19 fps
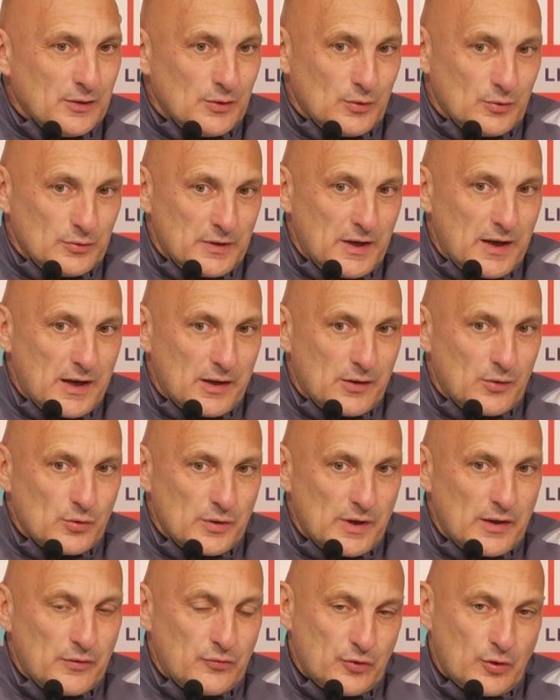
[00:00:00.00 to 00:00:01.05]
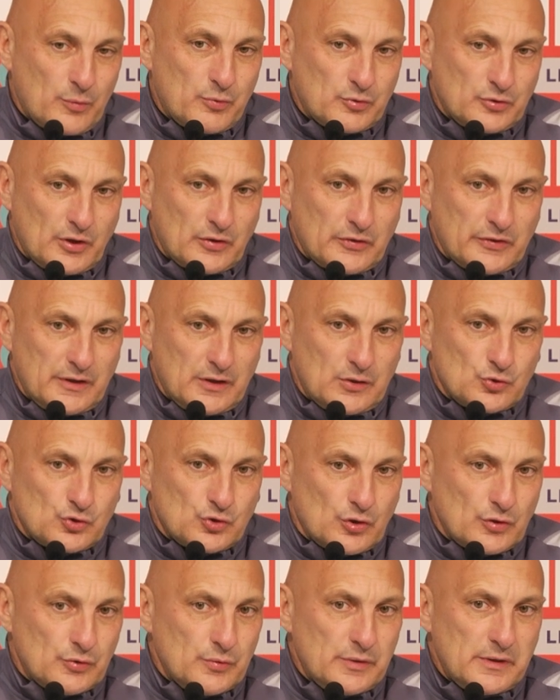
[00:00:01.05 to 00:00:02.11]
On a, on a un fort potentiel
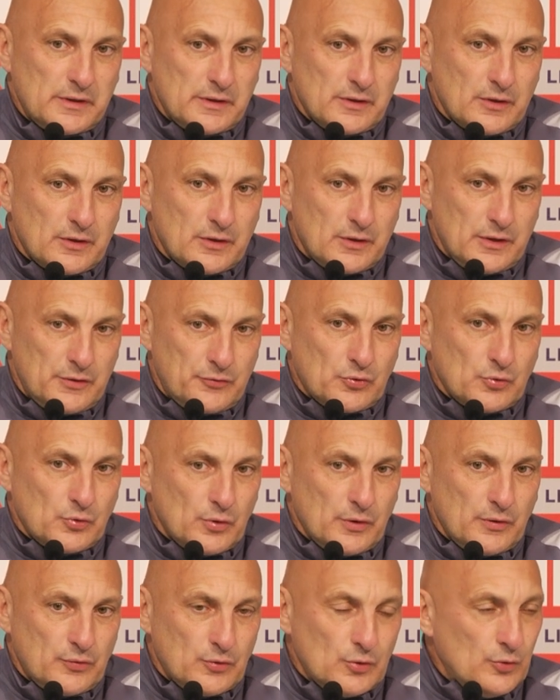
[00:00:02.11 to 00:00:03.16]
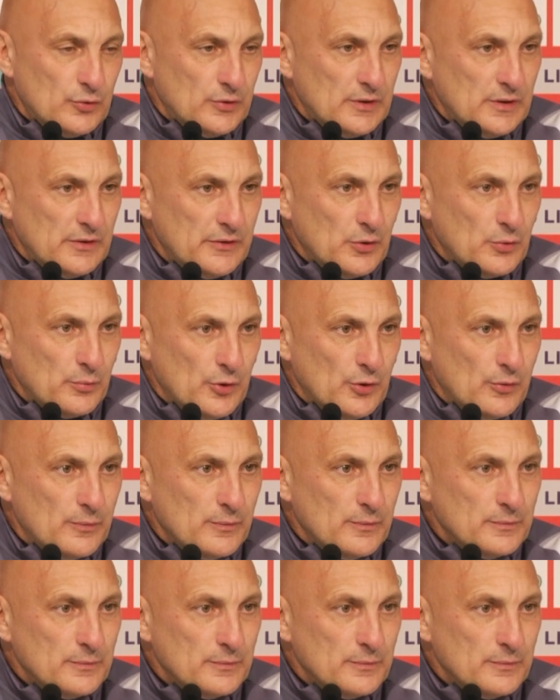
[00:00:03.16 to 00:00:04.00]
aujourd'hui, il faut l'utiliser il faut au mieux.